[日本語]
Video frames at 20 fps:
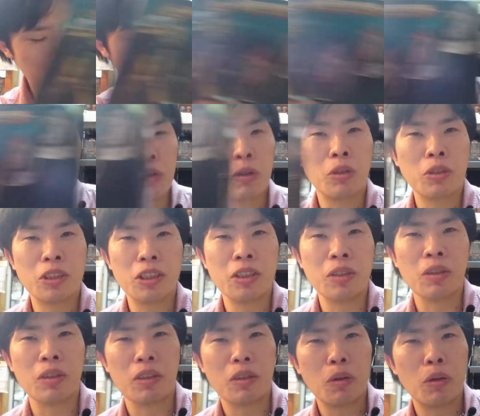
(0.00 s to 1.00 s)
ここっち
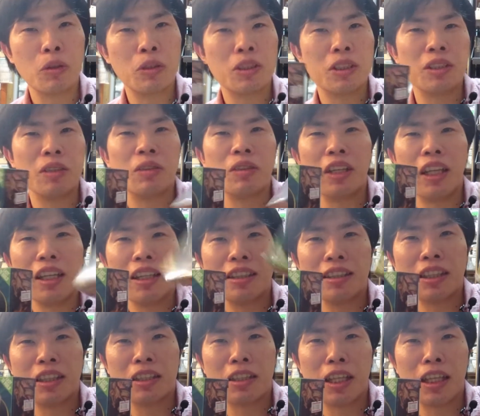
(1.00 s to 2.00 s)
のこっちのね
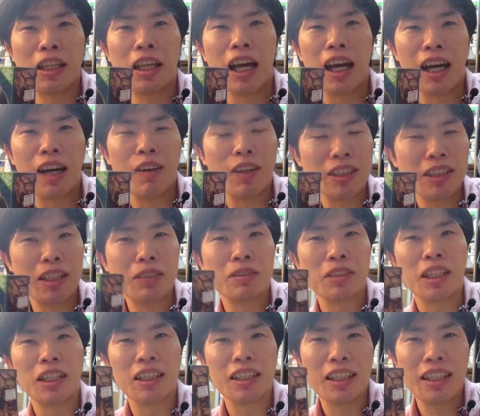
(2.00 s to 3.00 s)
設定に合わせる
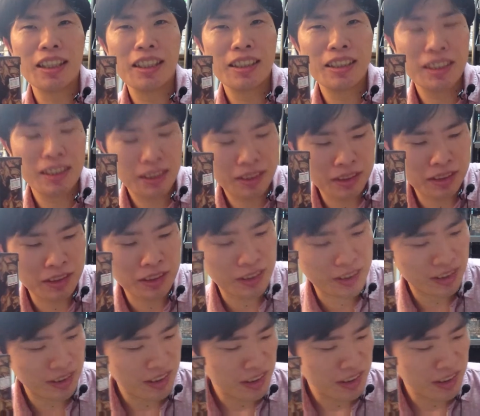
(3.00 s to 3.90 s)
ならね、うん、